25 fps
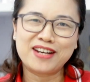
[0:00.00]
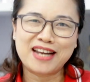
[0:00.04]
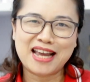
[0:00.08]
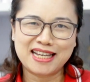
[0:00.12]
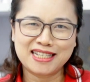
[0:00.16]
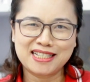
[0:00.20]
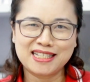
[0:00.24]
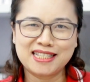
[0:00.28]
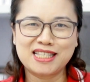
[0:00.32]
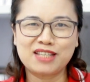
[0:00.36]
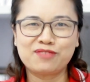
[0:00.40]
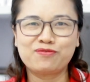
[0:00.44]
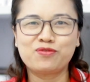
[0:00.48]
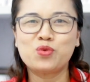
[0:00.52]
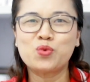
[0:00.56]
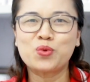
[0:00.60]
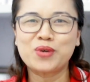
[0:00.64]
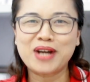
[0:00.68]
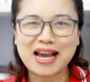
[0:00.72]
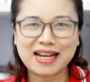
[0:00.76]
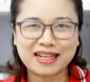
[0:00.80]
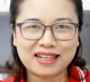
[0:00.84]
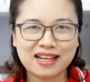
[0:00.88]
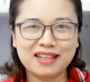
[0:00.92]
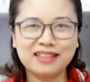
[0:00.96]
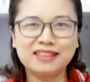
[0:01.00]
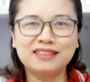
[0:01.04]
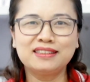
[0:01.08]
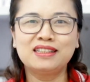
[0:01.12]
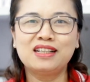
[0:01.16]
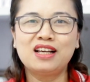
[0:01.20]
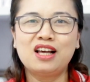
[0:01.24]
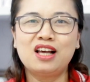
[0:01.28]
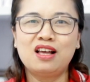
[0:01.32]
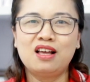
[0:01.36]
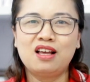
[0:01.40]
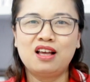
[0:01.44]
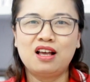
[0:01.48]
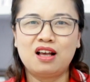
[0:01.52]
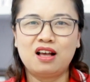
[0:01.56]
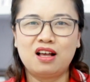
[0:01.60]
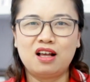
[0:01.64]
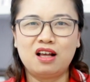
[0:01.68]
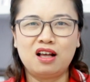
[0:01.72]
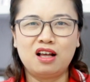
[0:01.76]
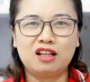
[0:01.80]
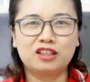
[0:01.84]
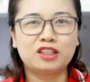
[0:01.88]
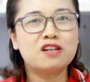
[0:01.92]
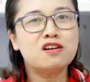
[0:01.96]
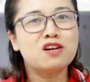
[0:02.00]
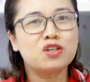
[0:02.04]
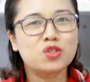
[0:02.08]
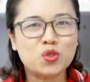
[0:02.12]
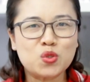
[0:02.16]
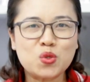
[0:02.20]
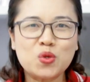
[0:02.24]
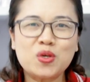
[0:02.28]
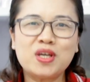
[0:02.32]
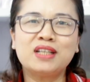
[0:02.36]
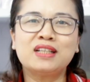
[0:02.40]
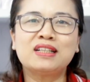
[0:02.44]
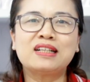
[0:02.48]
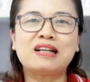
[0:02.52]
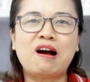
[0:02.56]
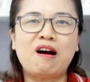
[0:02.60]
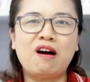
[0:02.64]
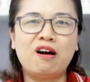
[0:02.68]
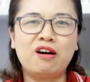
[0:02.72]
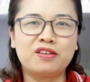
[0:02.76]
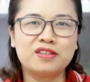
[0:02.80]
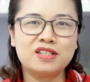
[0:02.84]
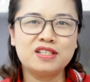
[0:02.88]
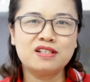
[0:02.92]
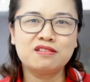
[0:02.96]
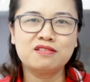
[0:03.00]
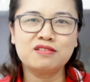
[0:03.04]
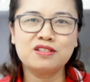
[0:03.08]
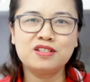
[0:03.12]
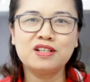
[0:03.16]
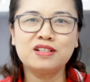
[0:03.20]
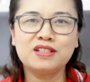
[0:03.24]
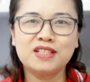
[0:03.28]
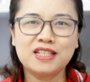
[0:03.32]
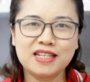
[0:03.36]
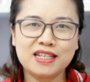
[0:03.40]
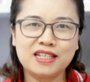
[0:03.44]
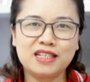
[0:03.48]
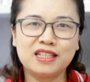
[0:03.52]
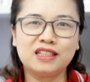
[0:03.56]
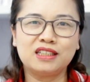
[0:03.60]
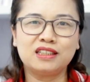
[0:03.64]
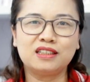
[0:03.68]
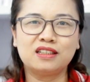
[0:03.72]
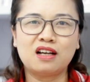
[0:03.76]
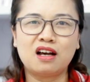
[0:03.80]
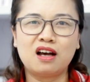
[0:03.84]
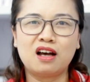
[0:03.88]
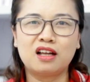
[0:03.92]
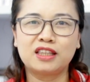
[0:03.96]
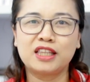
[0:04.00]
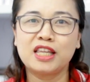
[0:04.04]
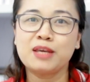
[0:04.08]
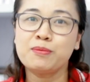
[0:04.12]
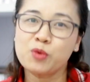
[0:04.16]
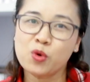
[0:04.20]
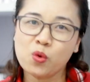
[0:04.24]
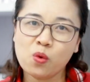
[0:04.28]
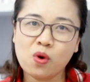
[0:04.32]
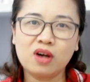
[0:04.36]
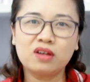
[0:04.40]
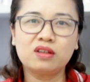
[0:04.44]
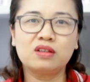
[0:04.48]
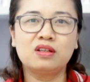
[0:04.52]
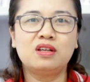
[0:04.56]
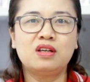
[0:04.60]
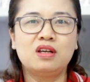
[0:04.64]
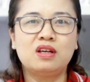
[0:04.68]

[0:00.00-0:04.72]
vận hành dịch vụ đa kênh thường xuyên có những chương trình teamwork